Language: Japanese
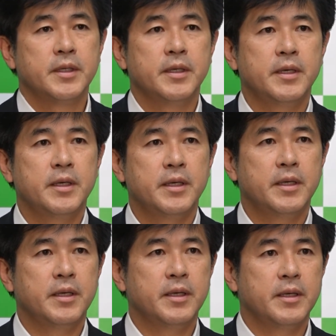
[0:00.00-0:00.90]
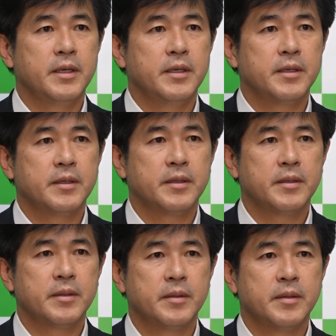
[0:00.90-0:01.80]

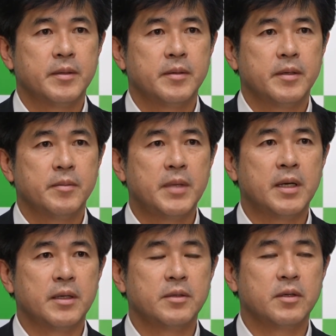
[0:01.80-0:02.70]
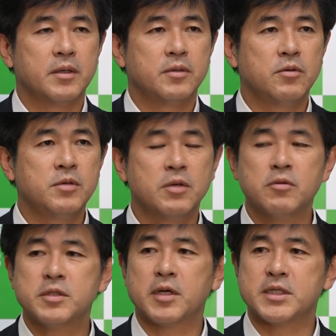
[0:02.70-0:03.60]
えー、まあ、論理
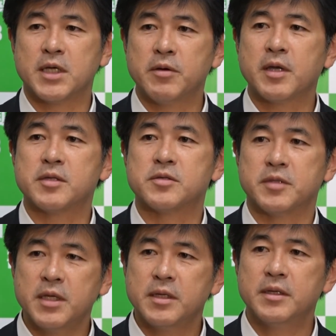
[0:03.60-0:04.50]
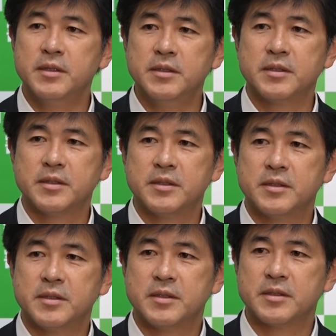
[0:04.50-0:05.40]
構成が違うわけですよね、
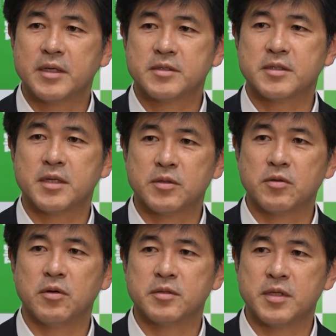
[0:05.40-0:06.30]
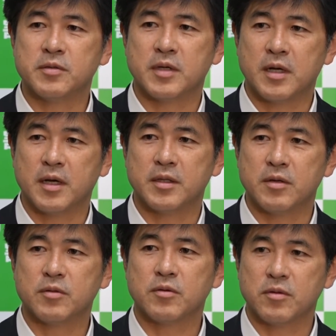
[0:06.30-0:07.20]
学者さんと政府が考えてい
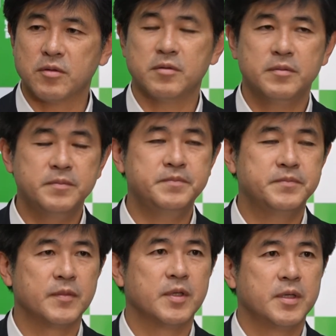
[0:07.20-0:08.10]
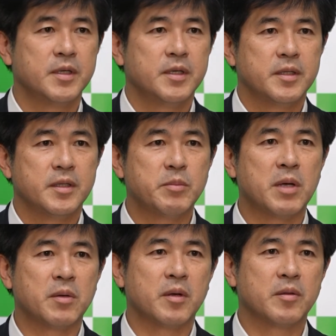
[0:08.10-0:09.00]
るところと。でまあ、
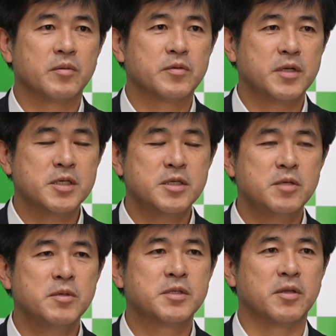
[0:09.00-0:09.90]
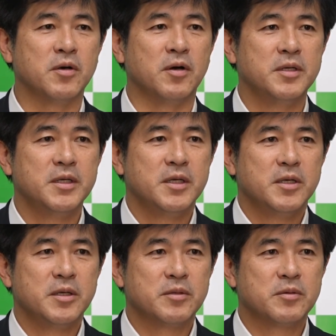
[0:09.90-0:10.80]
あの繰り返しになりますけど
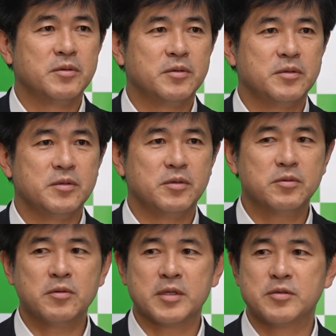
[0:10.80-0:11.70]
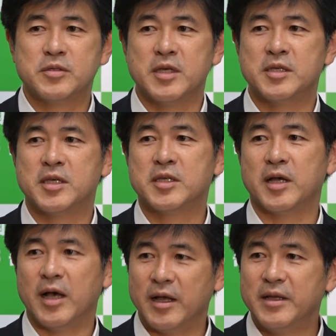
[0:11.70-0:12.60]
あの、与党が推薦してき
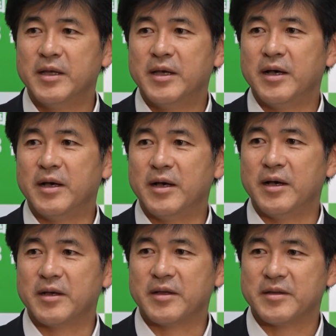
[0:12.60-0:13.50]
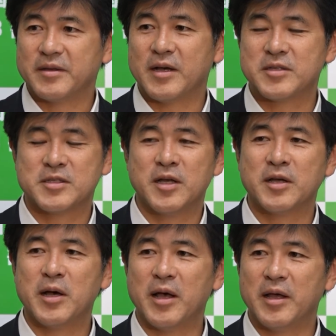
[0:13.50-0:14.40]
たあ学者さん
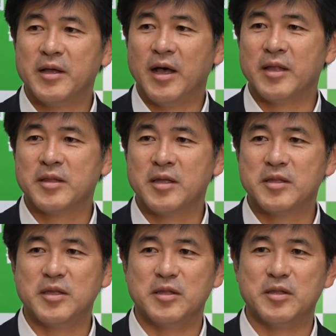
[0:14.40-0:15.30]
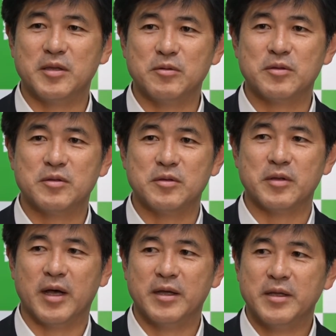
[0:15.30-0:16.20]
が反対って言っているっていう
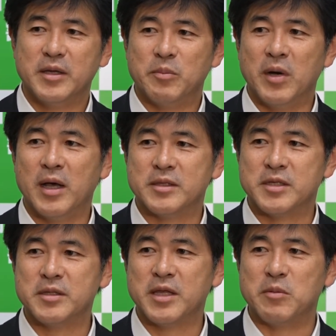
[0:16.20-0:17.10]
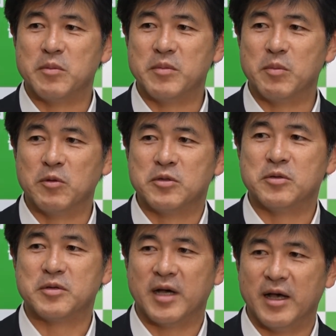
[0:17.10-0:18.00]
のは、まあ、前代未聞と
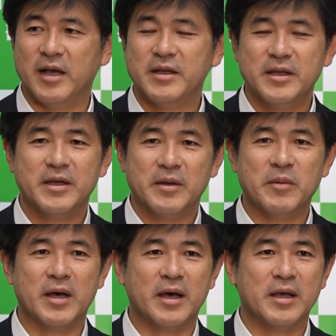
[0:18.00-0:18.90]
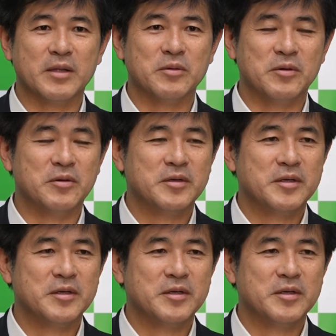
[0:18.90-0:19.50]
いうか、まあ、あの